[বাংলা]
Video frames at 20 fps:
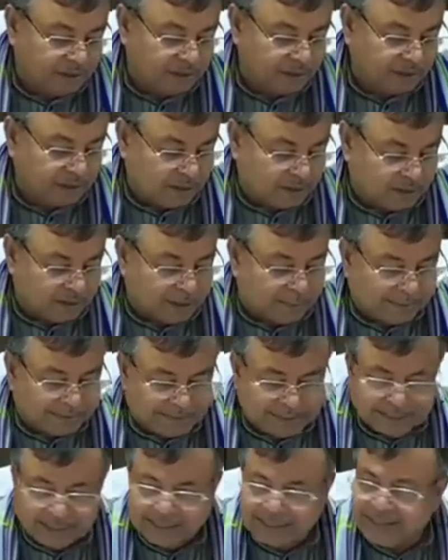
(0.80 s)
কারণ
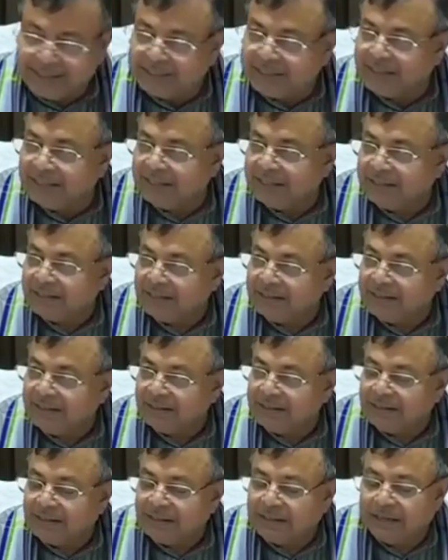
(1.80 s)
আমাদের রাজ্যে
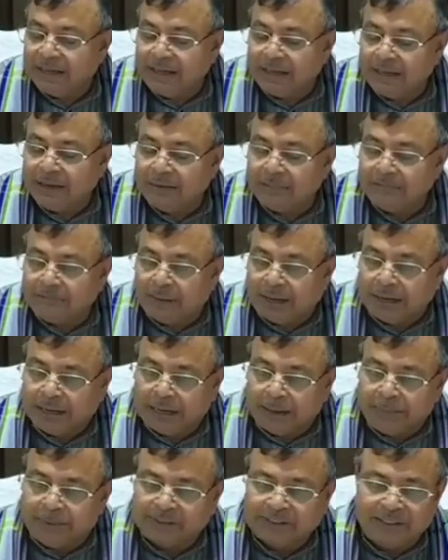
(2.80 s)
বাংলা
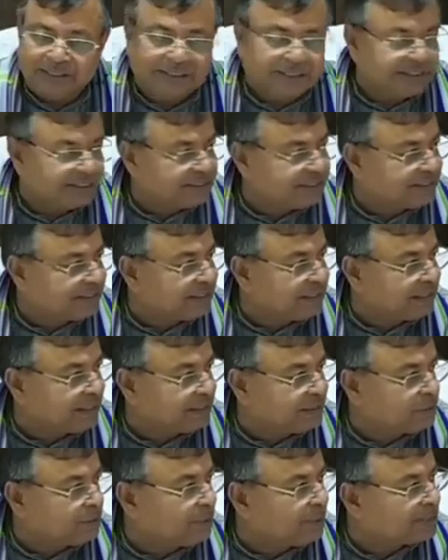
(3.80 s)
ভাষার সাথে সাথে
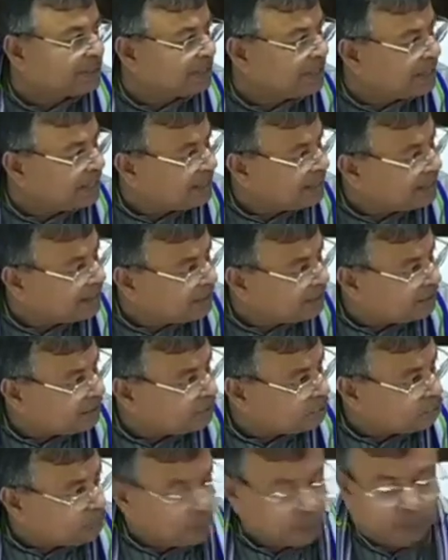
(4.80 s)
রাজ্য ভাষা
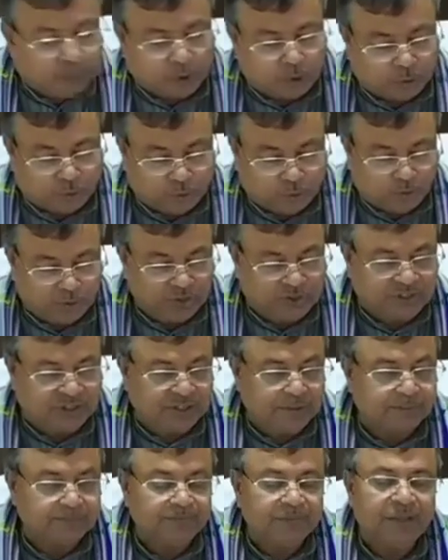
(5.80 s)
ককবরকও রয়েছে
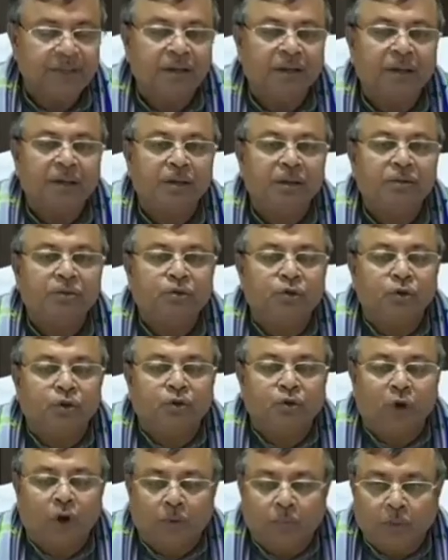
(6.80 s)
তো
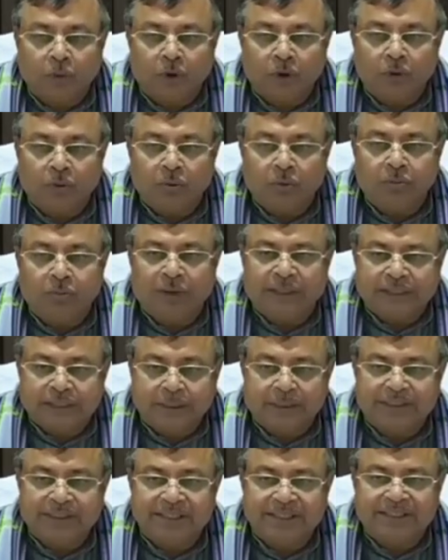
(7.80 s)
ককবরক
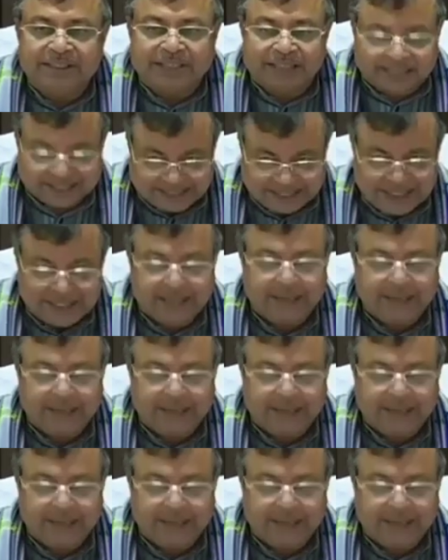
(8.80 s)
ভাষাবাদীর স্বার্থে